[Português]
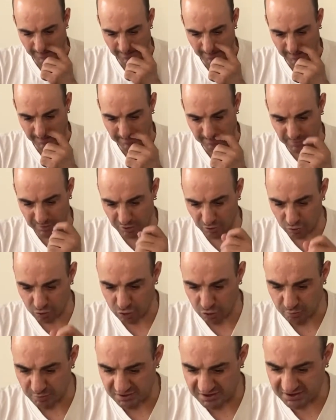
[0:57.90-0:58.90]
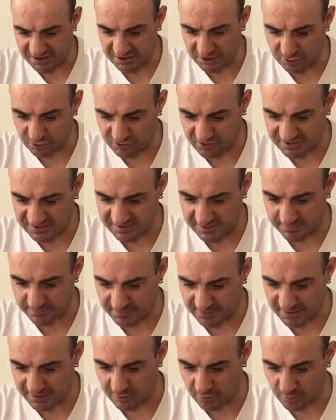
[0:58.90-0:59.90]
pagou subsídios de
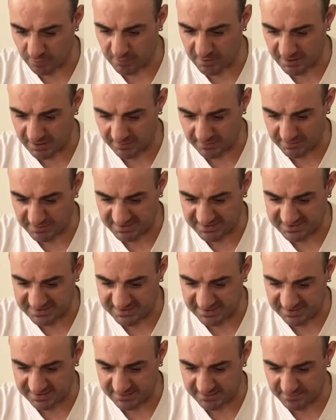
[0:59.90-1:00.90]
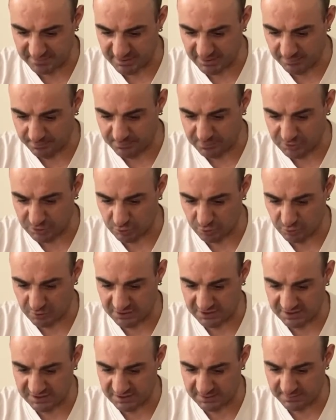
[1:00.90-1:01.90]
desemprego para 27 mil
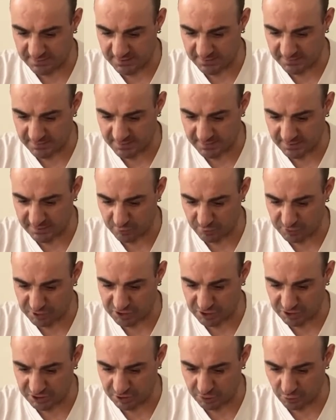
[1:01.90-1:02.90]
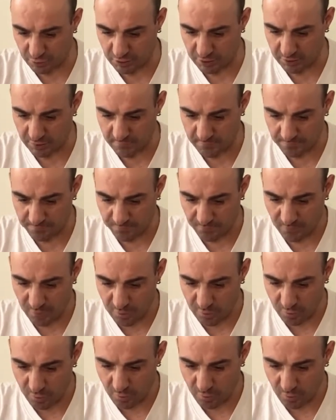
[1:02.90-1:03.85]
pessoas que vivem no exterior. O